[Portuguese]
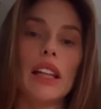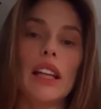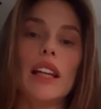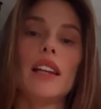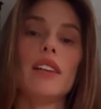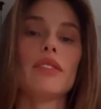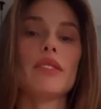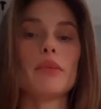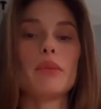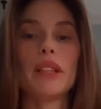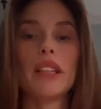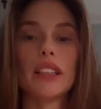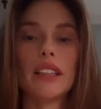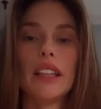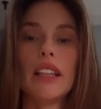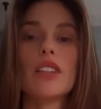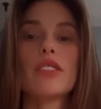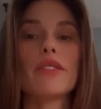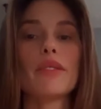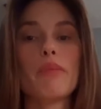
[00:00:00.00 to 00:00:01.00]
dele, a família
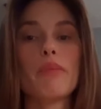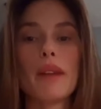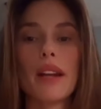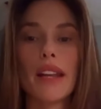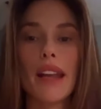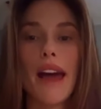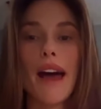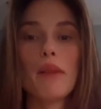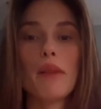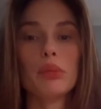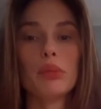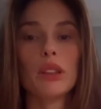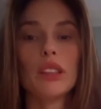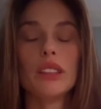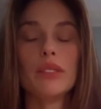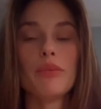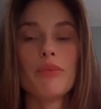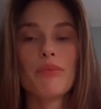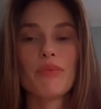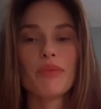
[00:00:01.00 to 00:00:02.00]
dele, foi pra
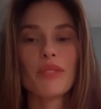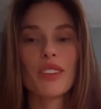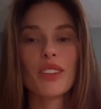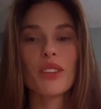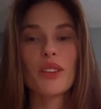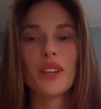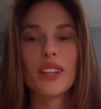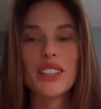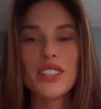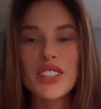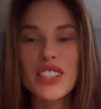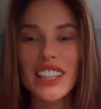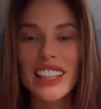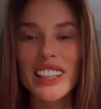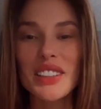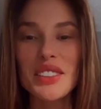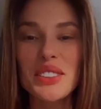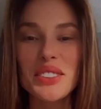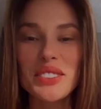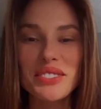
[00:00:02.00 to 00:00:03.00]
Nápoles. Oi,
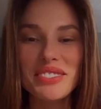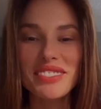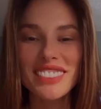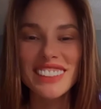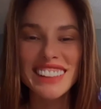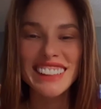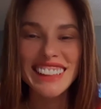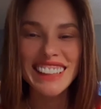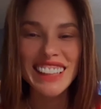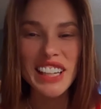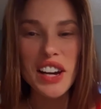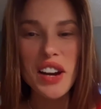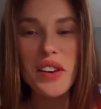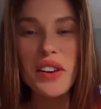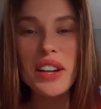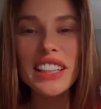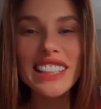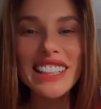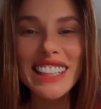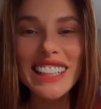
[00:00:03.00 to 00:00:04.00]
Dinho!
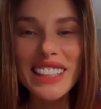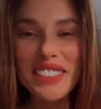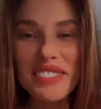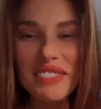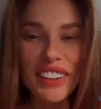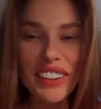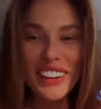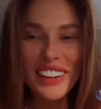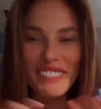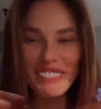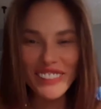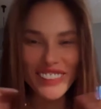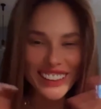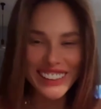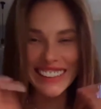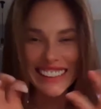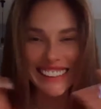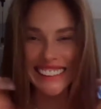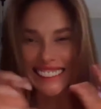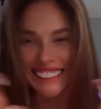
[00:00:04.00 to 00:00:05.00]
Oi, Dinho, meu
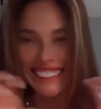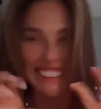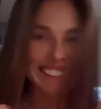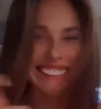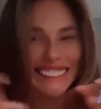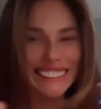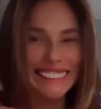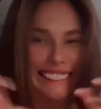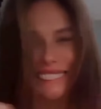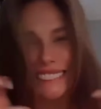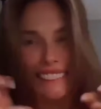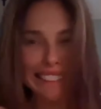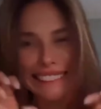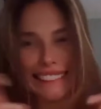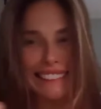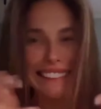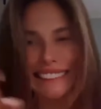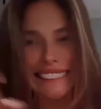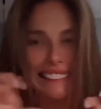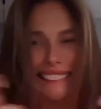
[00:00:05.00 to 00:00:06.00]

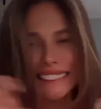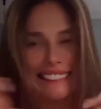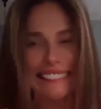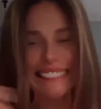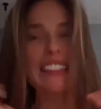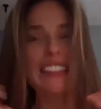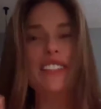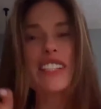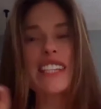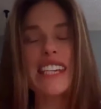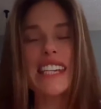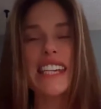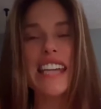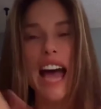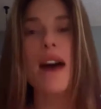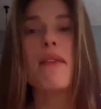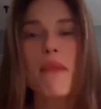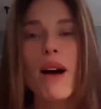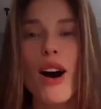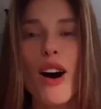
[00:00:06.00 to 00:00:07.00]
amor! Eu te
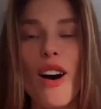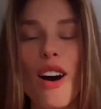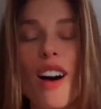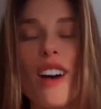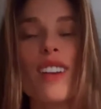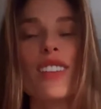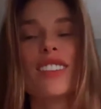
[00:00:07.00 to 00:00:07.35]
amo!